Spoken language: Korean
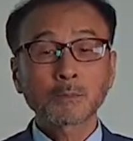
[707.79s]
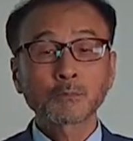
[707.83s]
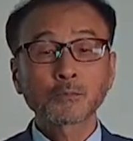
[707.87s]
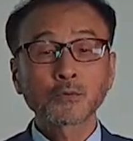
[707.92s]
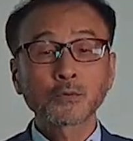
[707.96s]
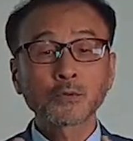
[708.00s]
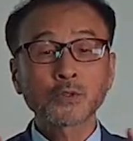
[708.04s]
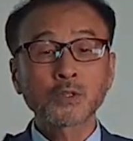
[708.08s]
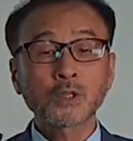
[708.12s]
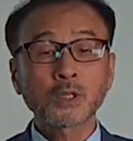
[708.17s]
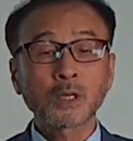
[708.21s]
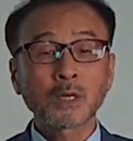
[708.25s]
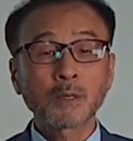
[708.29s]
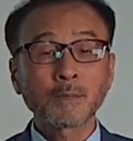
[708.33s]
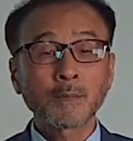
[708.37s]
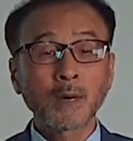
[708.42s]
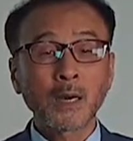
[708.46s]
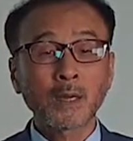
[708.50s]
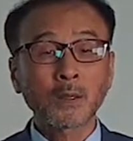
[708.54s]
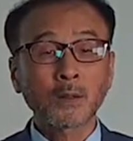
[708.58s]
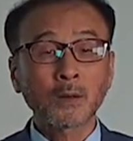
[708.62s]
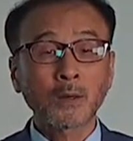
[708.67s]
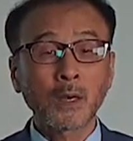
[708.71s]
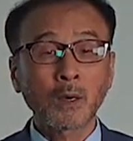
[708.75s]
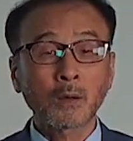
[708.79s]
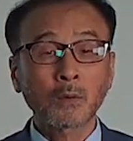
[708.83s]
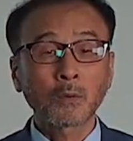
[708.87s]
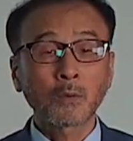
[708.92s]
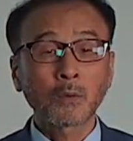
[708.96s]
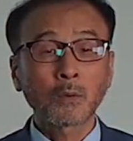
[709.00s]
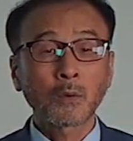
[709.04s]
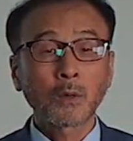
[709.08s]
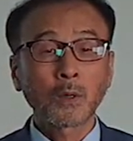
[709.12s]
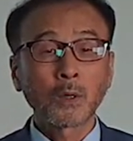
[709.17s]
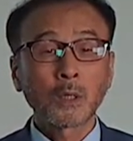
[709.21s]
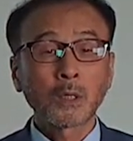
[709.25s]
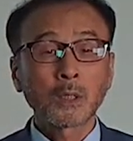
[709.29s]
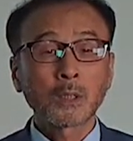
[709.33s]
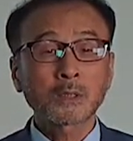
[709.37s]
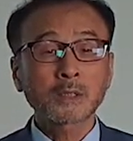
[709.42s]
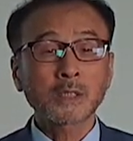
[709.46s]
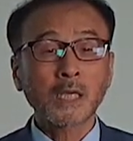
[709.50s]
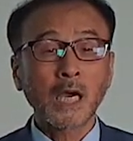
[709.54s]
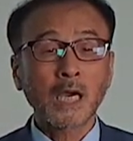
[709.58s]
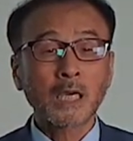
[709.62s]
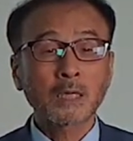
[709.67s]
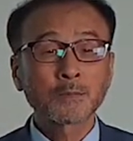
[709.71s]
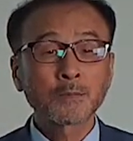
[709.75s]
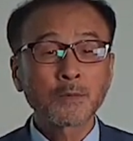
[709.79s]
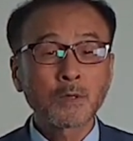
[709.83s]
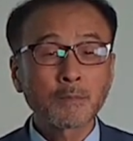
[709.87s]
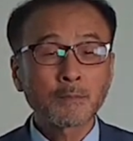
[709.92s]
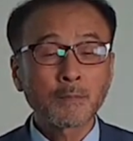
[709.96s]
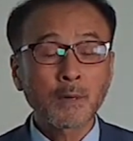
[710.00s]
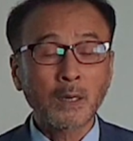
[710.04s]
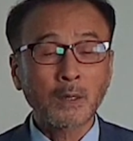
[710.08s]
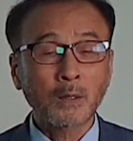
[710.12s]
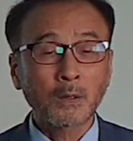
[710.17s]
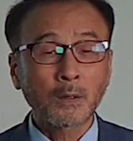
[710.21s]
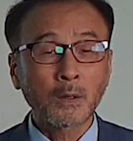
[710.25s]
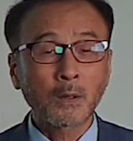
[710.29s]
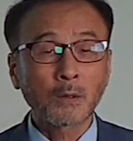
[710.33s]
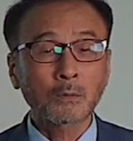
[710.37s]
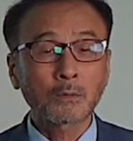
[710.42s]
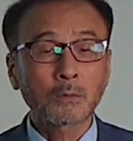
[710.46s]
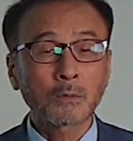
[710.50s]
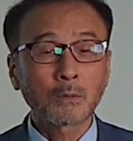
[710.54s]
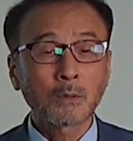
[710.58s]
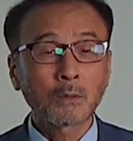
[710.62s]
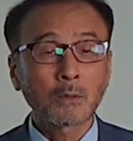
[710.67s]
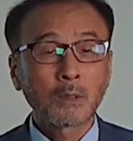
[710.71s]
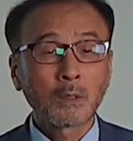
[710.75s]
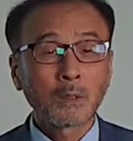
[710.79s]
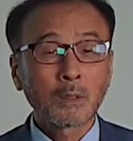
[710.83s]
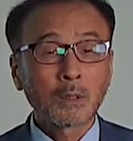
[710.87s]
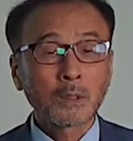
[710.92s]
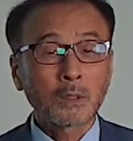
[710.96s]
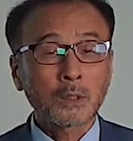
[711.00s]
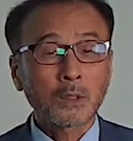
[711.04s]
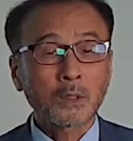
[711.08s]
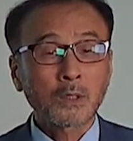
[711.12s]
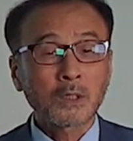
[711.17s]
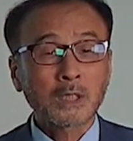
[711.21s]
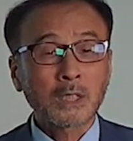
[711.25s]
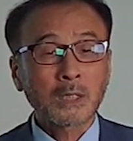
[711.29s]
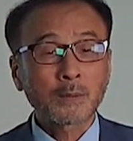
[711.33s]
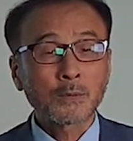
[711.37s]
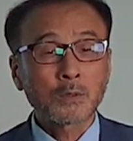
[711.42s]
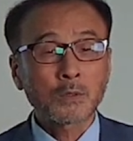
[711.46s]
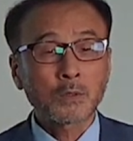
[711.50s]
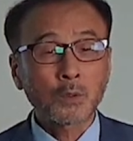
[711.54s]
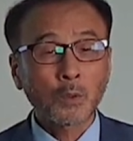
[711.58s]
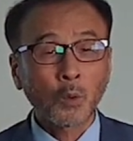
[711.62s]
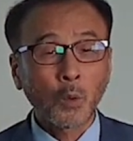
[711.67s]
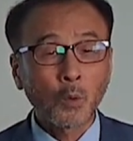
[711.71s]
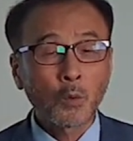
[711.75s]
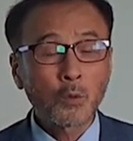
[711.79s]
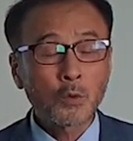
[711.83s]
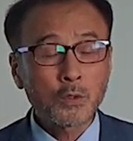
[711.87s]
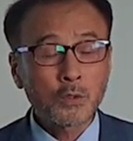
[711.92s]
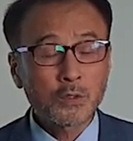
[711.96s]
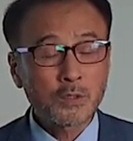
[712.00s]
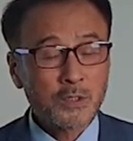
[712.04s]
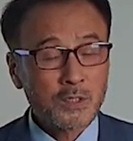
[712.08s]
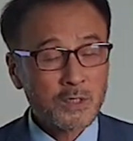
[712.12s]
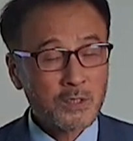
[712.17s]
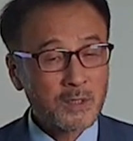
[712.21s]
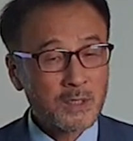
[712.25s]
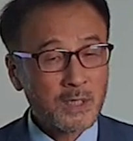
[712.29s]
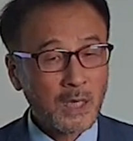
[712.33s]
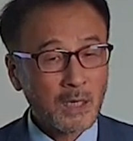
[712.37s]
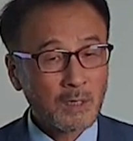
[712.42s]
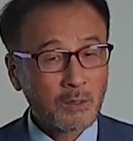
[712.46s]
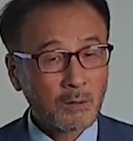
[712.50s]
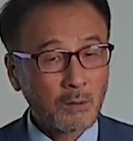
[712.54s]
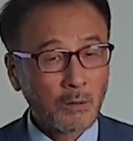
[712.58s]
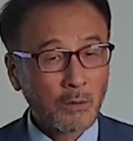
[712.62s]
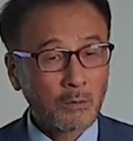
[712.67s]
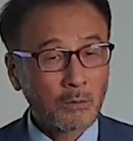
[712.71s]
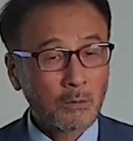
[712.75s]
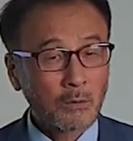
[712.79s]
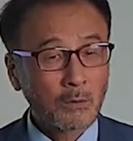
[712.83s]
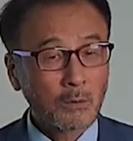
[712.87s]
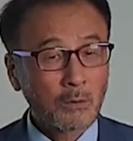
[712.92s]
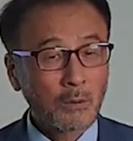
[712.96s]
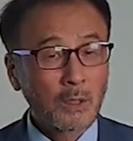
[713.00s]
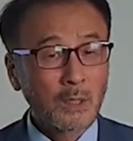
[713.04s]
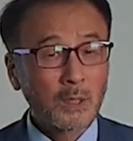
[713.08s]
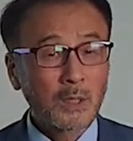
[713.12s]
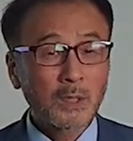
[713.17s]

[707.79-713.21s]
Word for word: 부지를 마련하고 자금을 마련하고 이를테면 동을 진상으로 하고